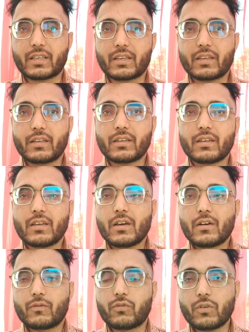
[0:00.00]
सकते हैं
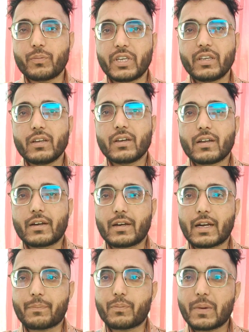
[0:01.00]
वो भी
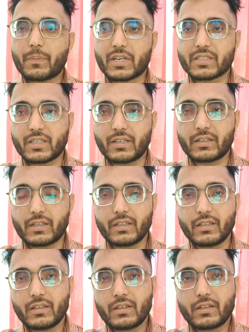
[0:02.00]
नब्बे परसेंट
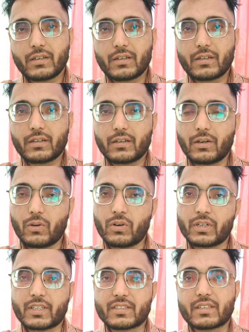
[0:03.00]

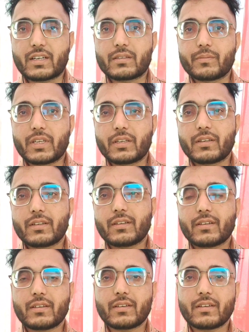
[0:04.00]
लोन के साथ में
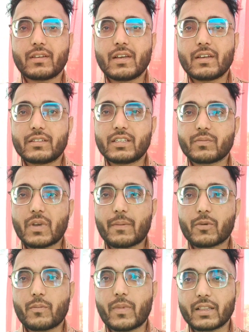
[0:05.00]
जिसमें
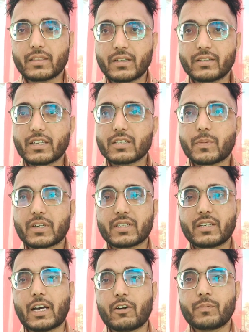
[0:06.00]
आपको मात्र 10
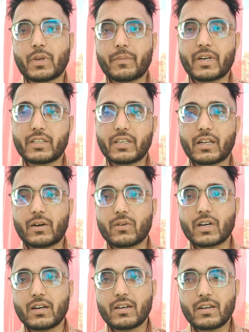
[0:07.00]
परसेंट डाउन पेमेंट देना
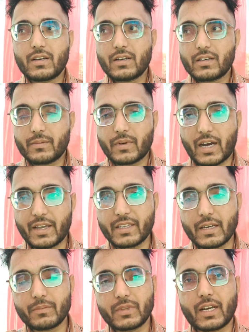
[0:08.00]
होगा आइए
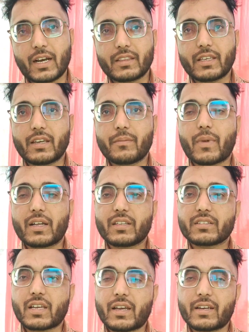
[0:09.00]
आप दिखाते हैं
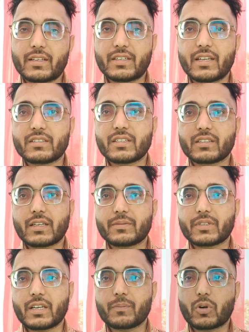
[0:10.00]
मात्र छाया रेजिडेंसी की तरफ
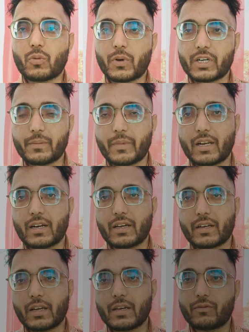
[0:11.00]
से एक प्रॉपर्टी मेला
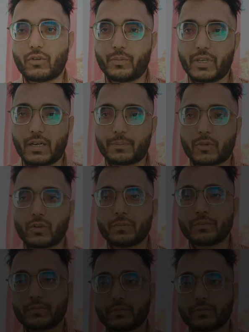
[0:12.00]
लग रहा है वो भी आपको